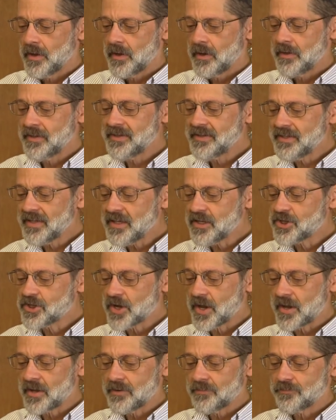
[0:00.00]
Gli
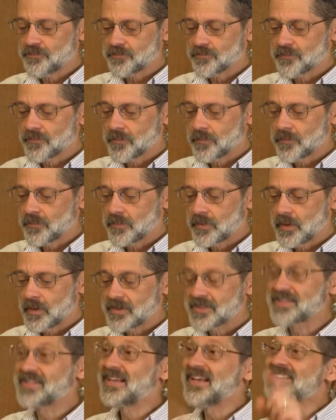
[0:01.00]
dice
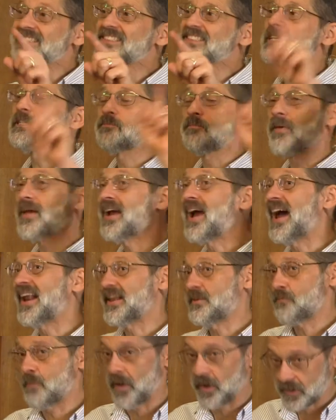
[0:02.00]
senza
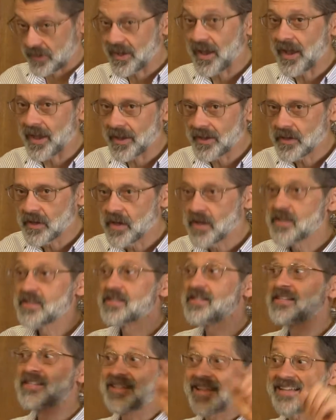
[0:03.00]
spiegare perché,
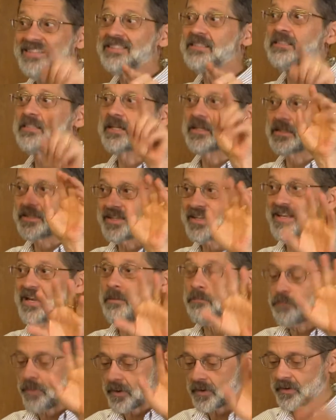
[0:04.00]
senza
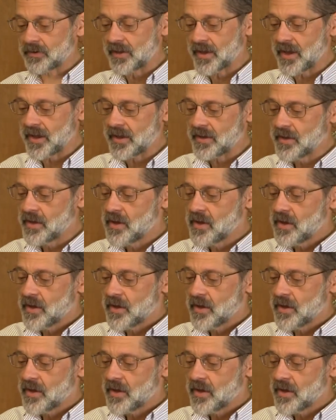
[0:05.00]
dire perché,